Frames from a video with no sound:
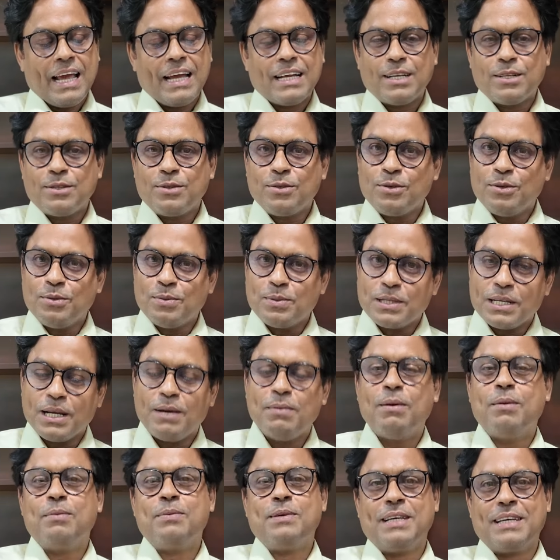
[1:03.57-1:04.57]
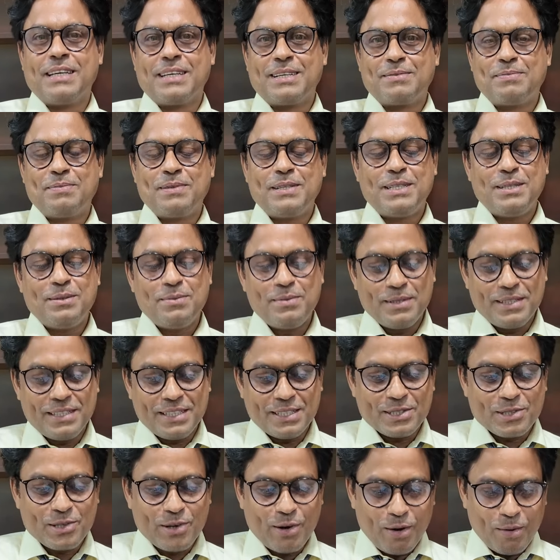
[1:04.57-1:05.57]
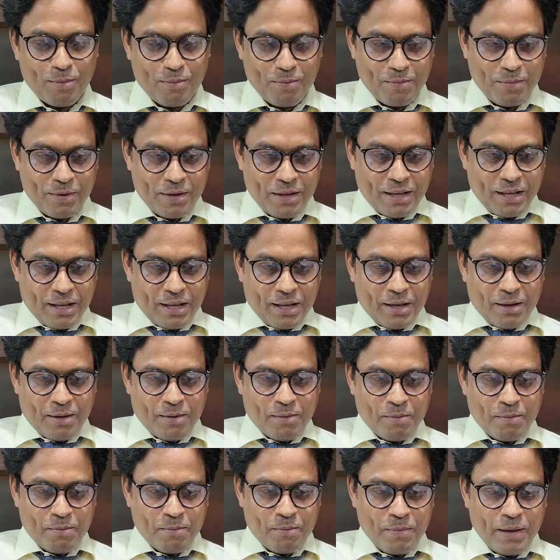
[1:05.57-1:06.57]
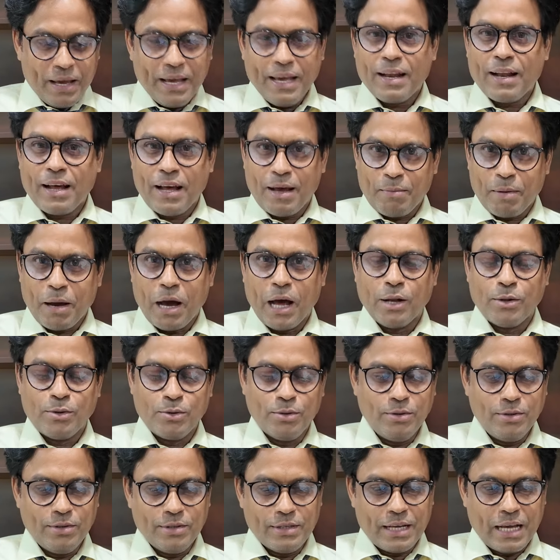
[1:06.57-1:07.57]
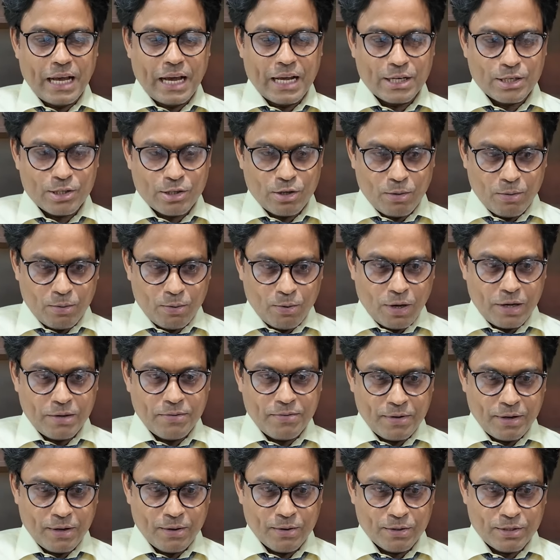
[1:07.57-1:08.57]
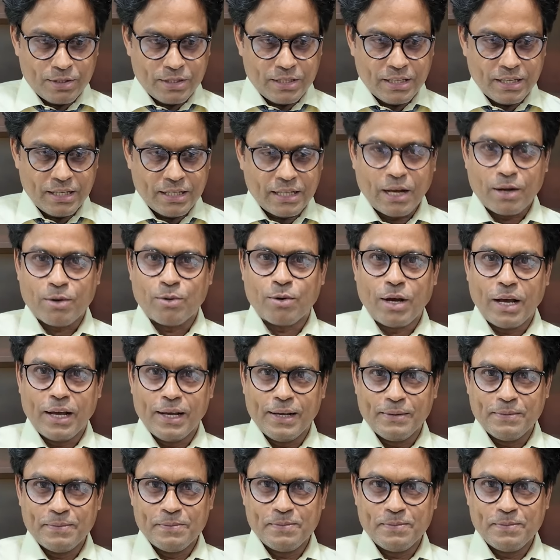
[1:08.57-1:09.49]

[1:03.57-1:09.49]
এটা তো খুব স্বাভাবিক পৃথিবীতে সব মেয়েরা ভালো আর সব ওয়াইফরা হচ্ছে দারোগা